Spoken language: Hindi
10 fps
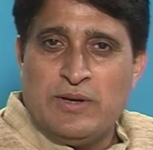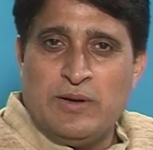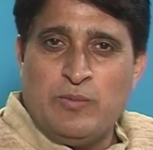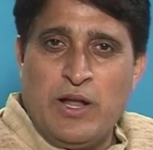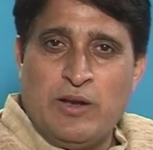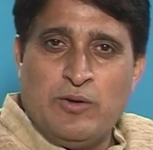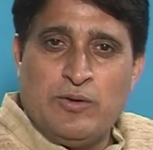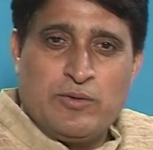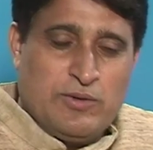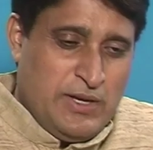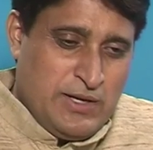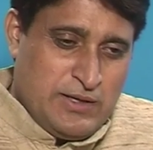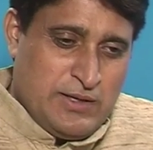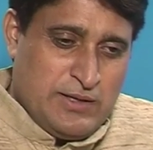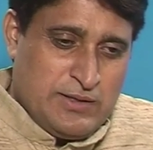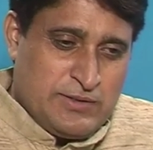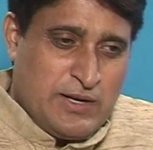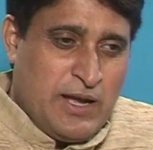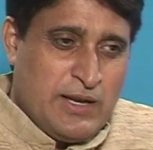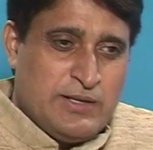मान लो एक
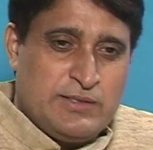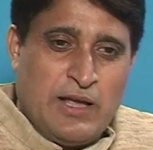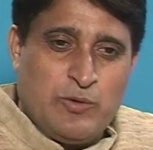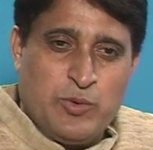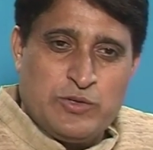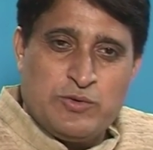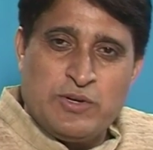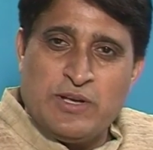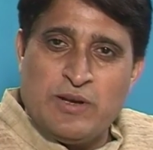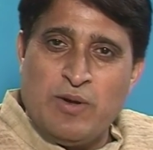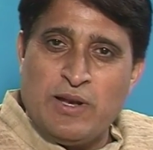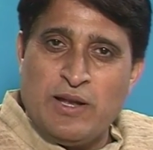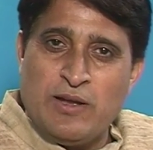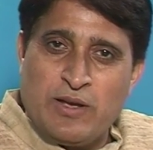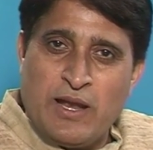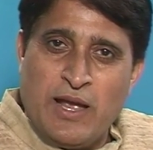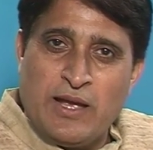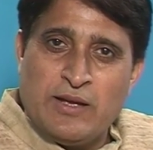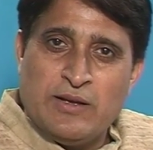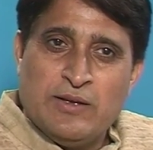सरकारी स्थान पर शूटिंग करवाने ले किराए